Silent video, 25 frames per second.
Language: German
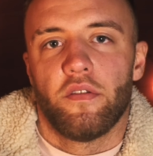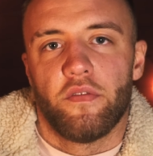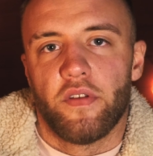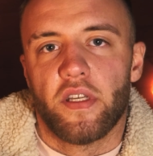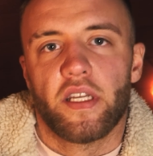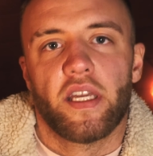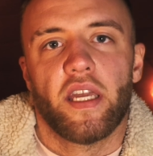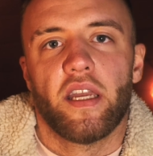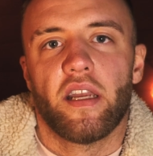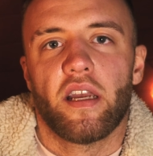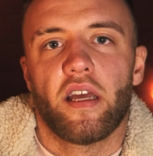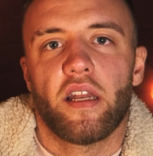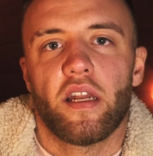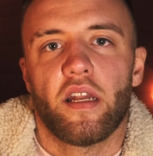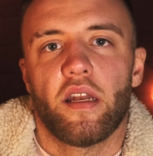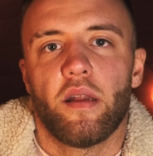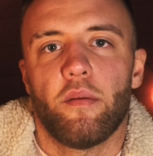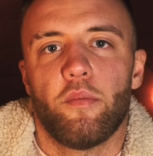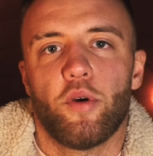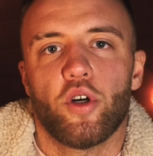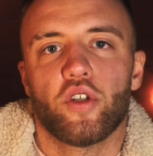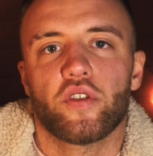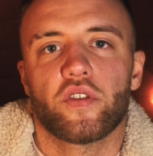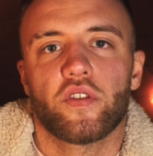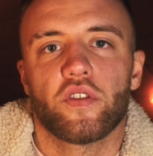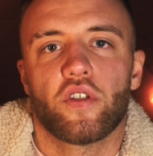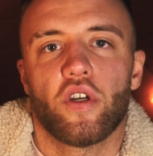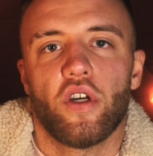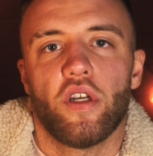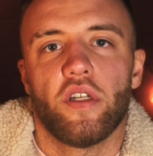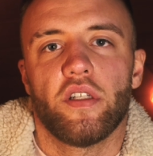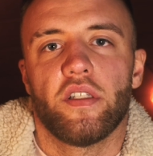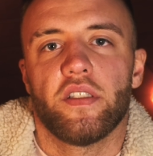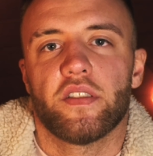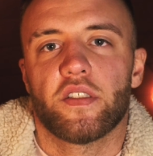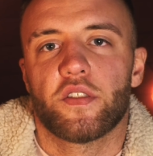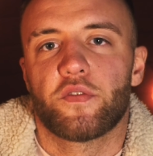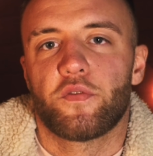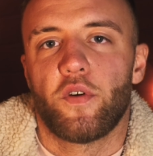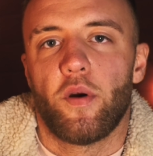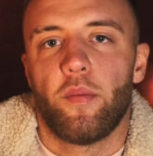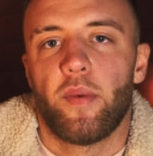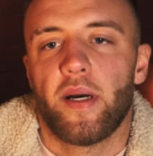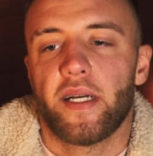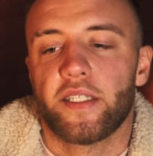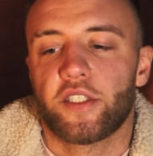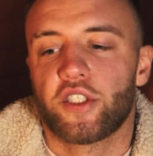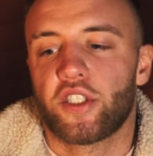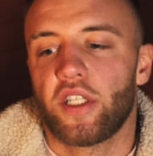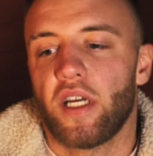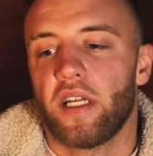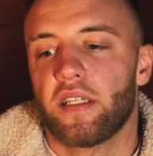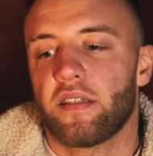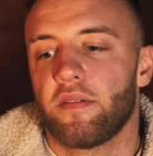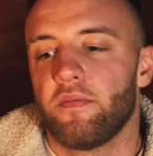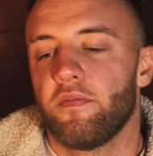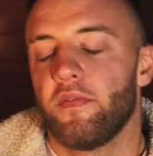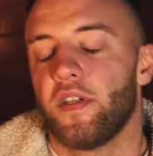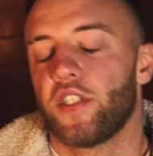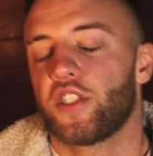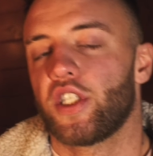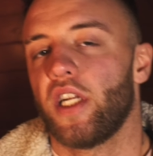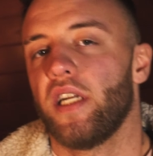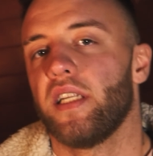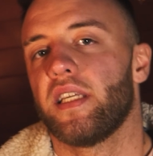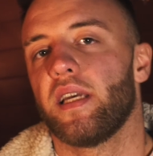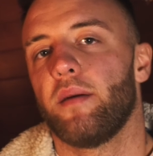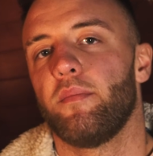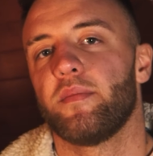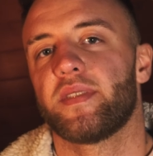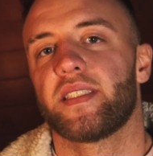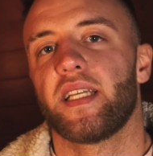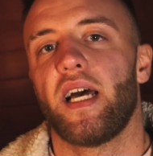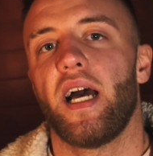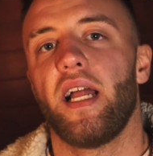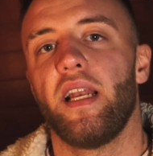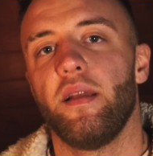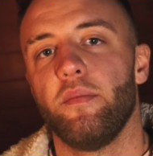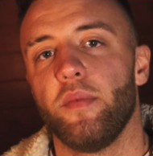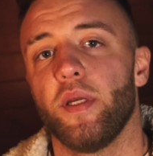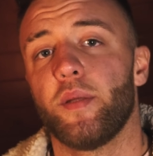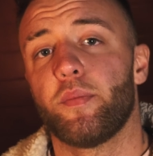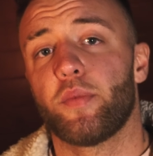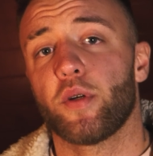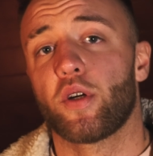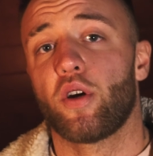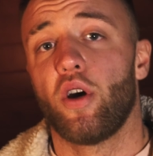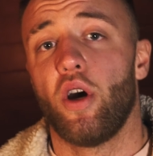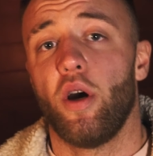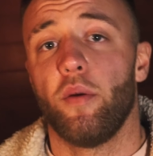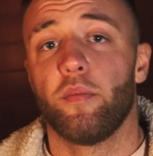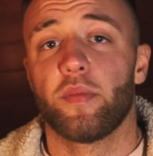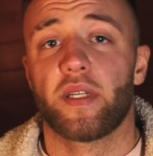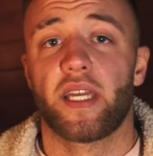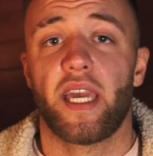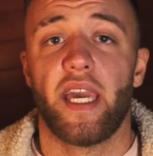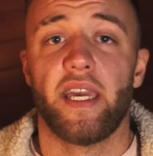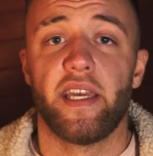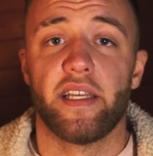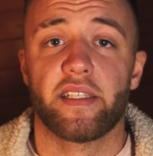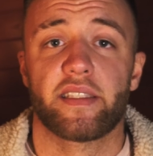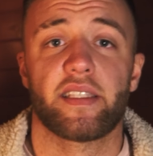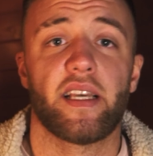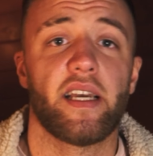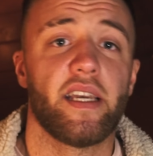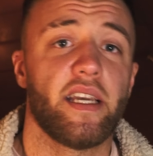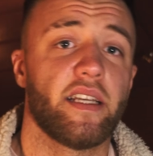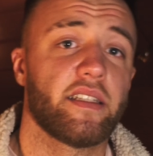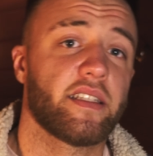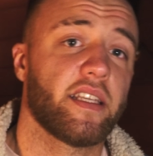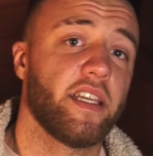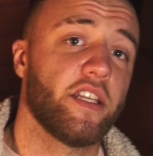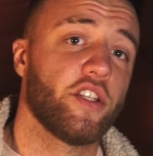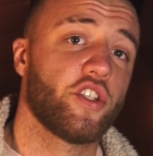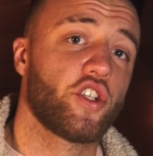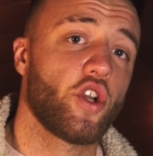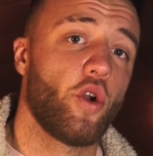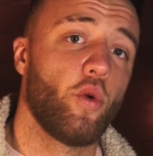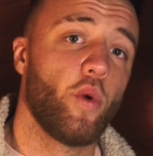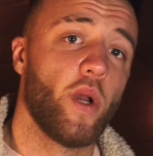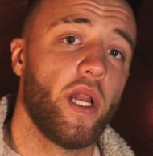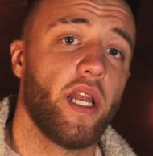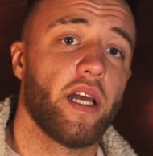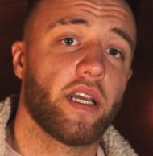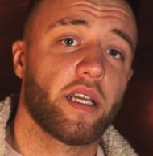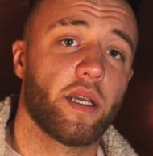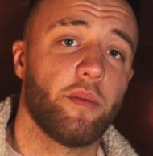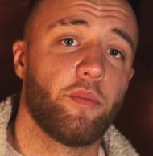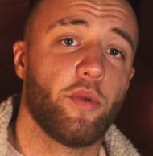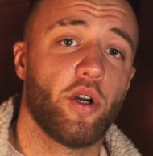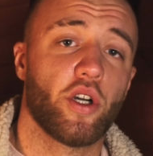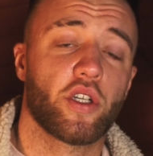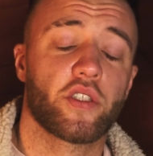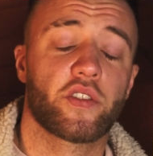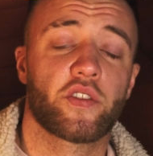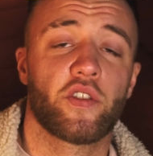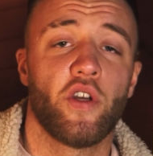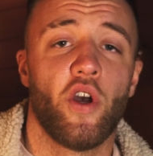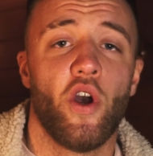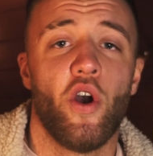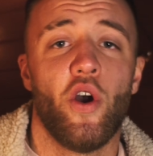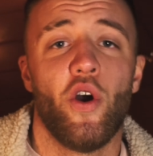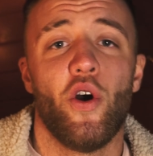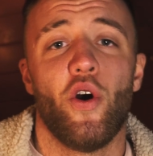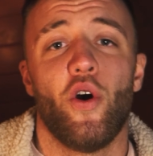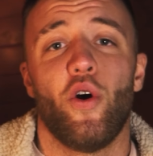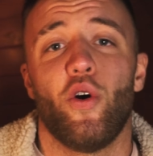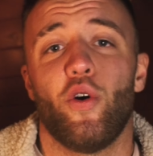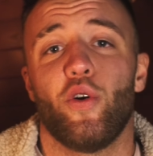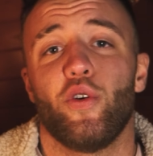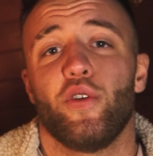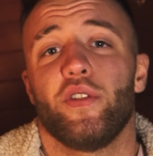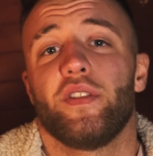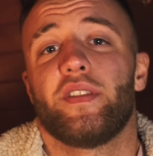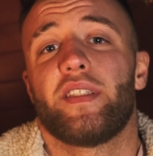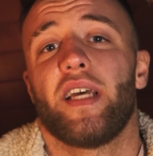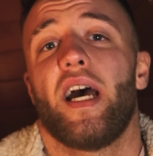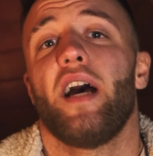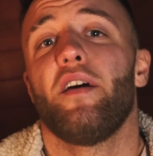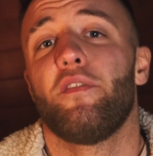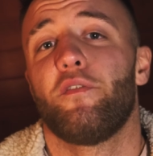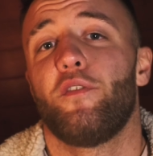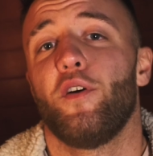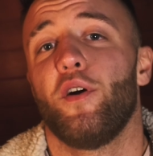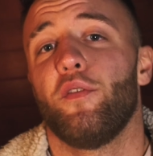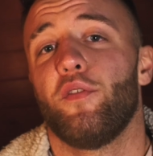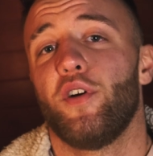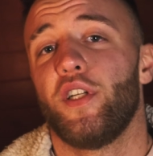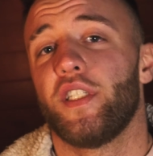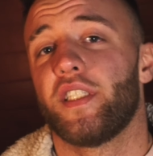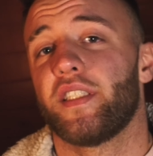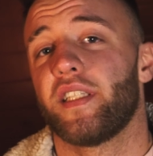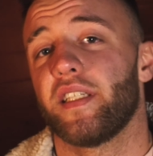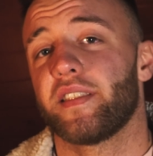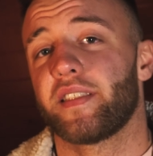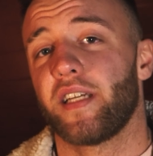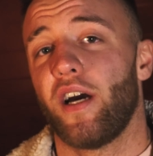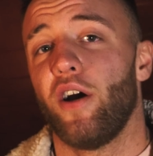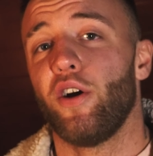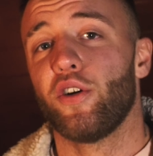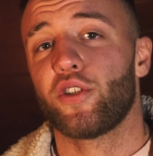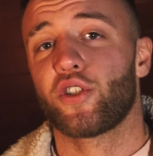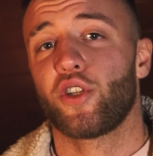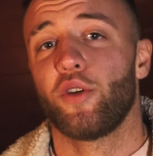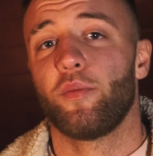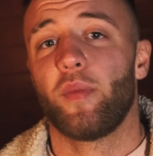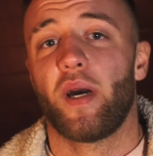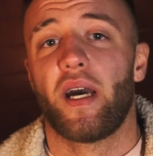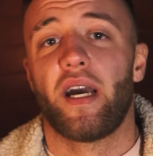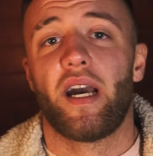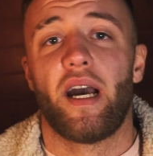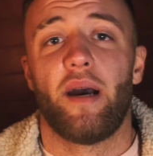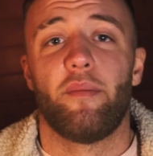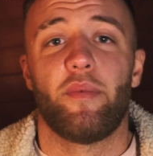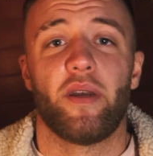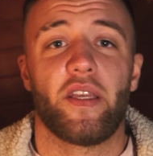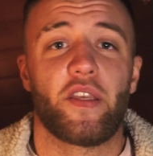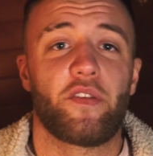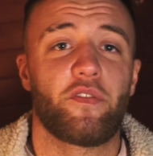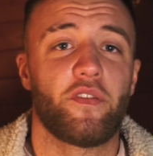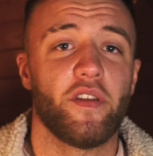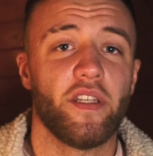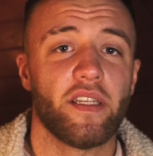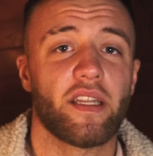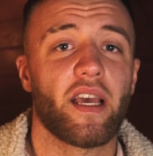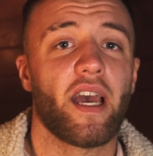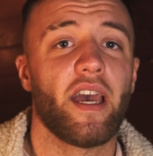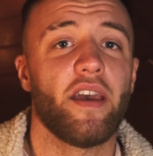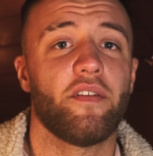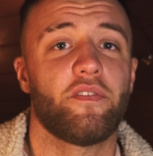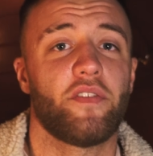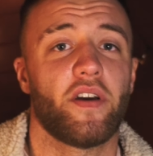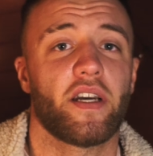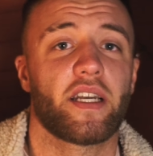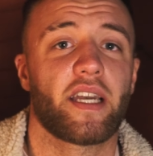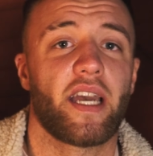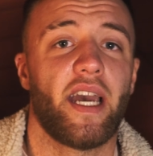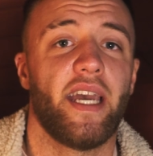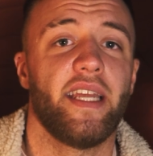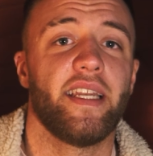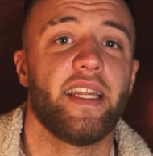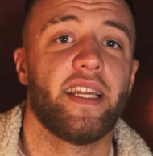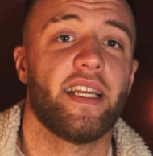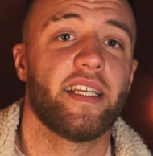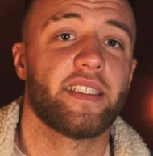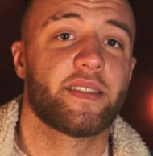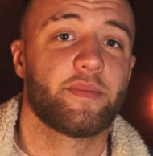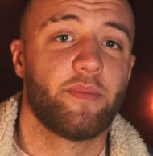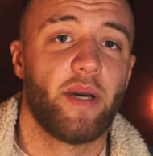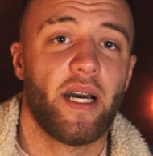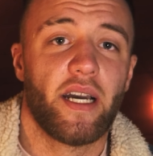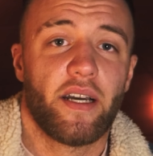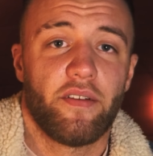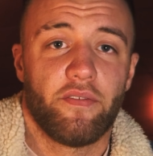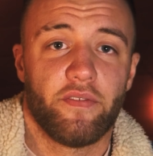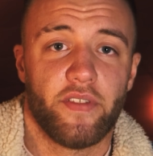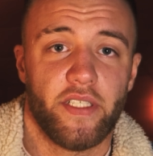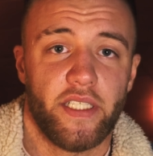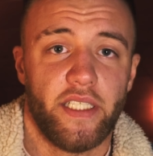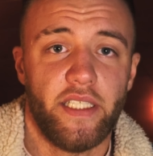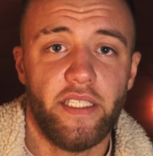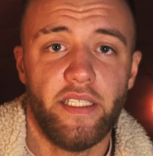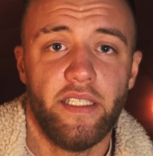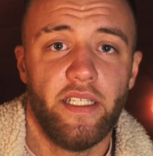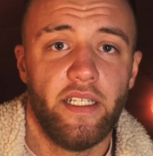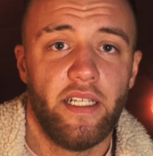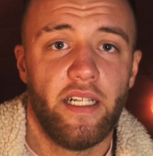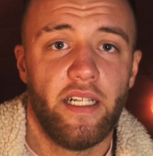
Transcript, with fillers: wir gegeneinander boxen können, dieses Format starten. Wahrscheinlich haben es alle mitbekommen. KSI hat gegen Joe Weller geboxt. Und davor wollte ich das auch schon machen, aber ich finde einfach keinen, der das machen will.